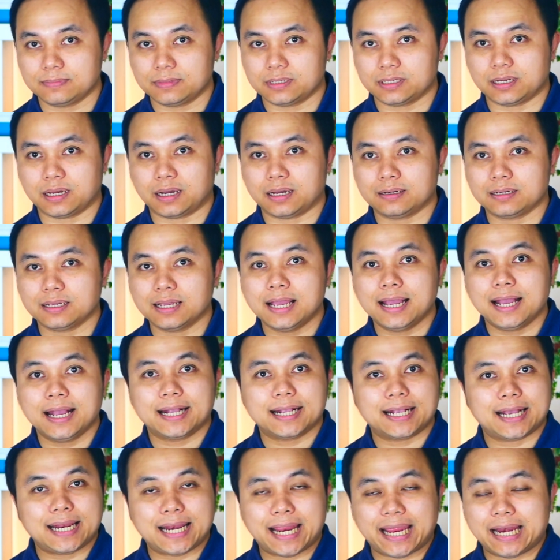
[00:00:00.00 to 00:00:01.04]
đó
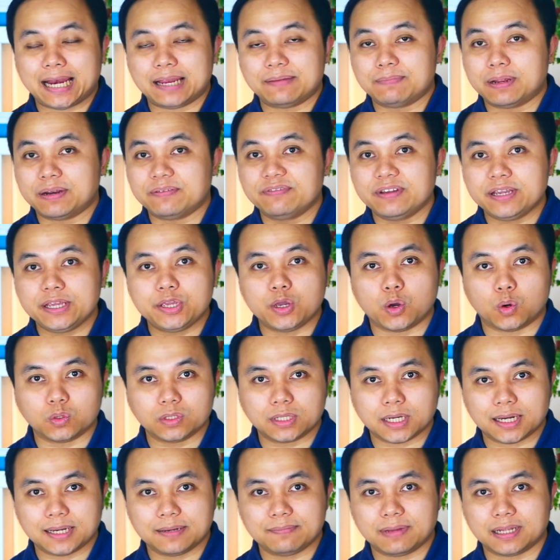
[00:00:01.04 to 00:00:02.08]
cái này là mình ví dụ
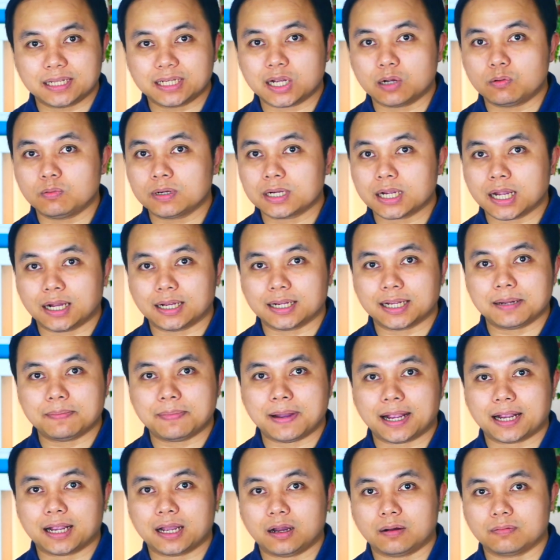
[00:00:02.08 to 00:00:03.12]
thôi mình không có cần các
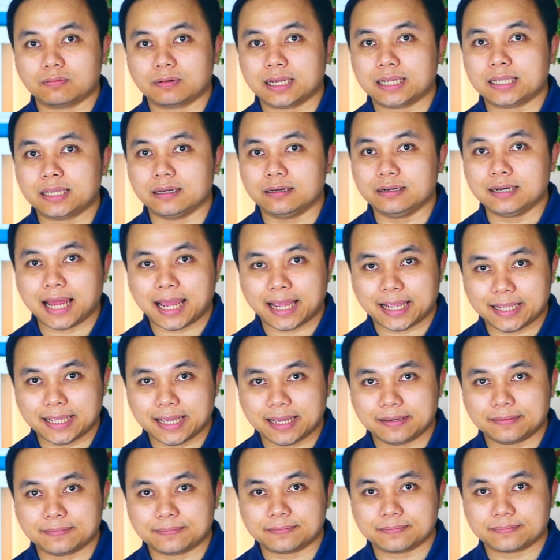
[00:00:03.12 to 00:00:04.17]
bạn học cái chữ này
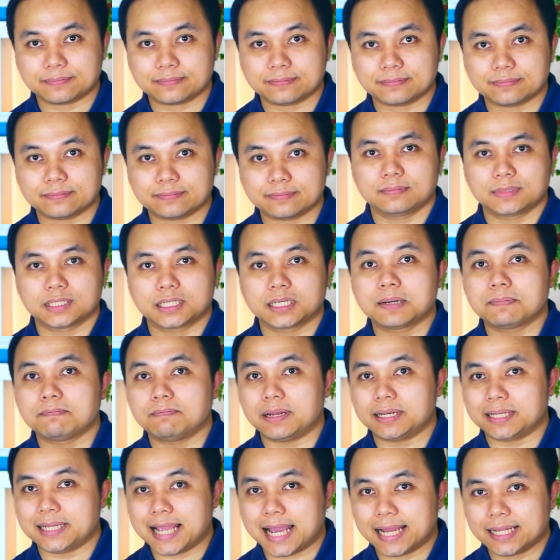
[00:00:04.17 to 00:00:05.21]
nha
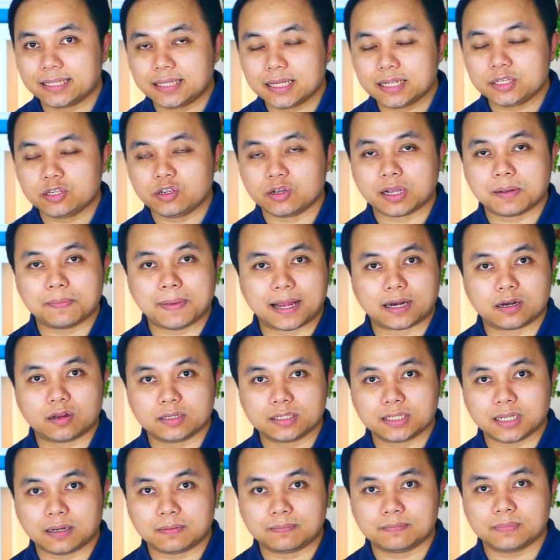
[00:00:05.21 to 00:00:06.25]
mình giải thích cho các bạn đó
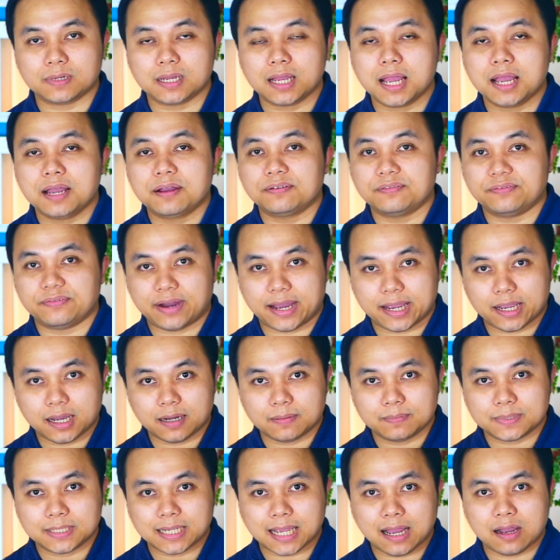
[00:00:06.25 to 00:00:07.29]
xong vài hôm
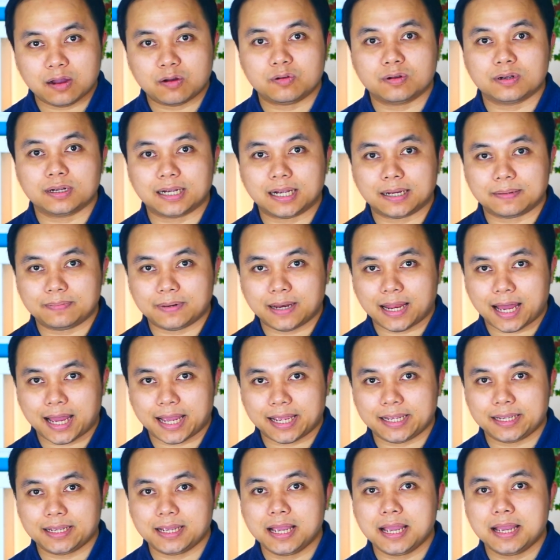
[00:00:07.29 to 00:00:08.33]
sau gặp
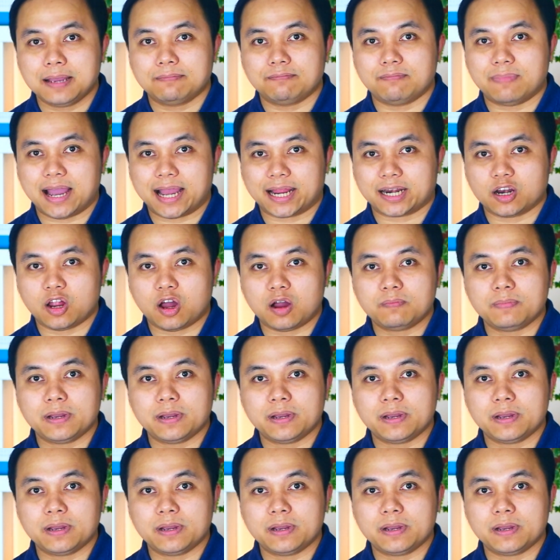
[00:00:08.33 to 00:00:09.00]
lại bạn đó